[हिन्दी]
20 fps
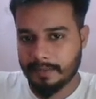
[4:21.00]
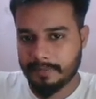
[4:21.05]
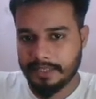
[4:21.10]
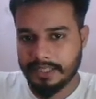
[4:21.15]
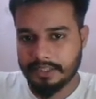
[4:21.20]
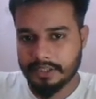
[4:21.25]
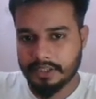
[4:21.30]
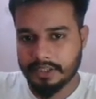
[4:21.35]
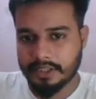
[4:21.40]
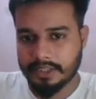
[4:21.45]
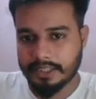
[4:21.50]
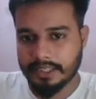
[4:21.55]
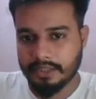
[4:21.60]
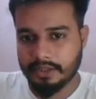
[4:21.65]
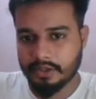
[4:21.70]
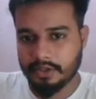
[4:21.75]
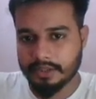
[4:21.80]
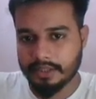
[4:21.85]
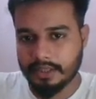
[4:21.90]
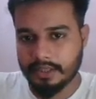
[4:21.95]
पे लिख दीजिए
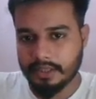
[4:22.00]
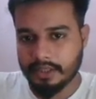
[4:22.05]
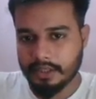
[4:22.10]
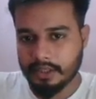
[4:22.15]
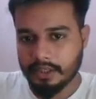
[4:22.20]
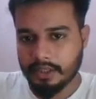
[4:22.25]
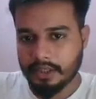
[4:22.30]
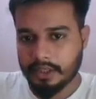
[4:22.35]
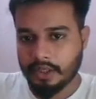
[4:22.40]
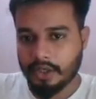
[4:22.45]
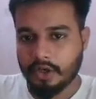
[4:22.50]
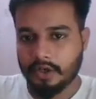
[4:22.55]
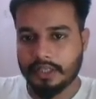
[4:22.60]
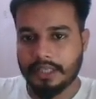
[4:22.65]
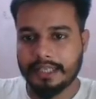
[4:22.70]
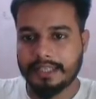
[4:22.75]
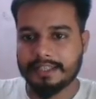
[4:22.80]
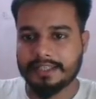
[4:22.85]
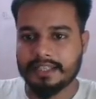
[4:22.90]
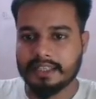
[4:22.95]
टेन थाउजेंड और
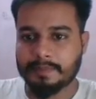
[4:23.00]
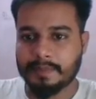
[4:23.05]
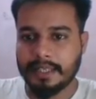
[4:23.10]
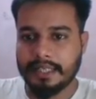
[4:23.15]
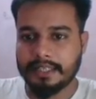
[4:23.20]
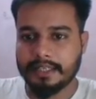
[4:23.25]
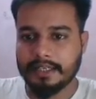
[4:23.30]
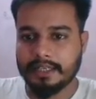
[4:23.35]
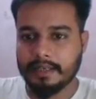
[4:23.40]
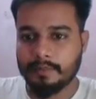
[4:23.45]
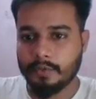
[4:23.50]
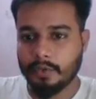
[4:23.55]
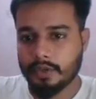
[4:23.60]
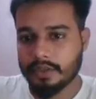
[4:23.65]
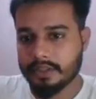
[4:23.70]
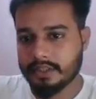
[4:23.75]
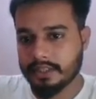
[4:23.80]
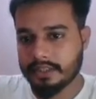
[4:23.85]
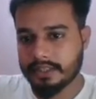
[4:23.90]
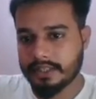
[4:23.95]
इस केस में लिखेंगे हम लोग
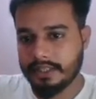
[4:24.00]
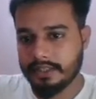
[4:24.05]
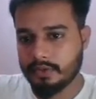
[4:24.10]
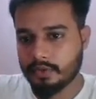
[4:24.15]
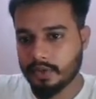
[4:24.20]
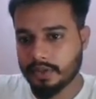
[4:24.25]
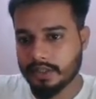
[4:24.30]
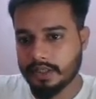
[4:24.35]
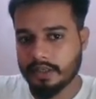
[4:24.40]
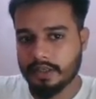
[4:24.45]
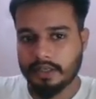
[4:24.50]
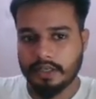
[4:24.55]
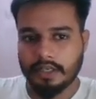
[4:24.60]
सिक्सटीन थाउजेंड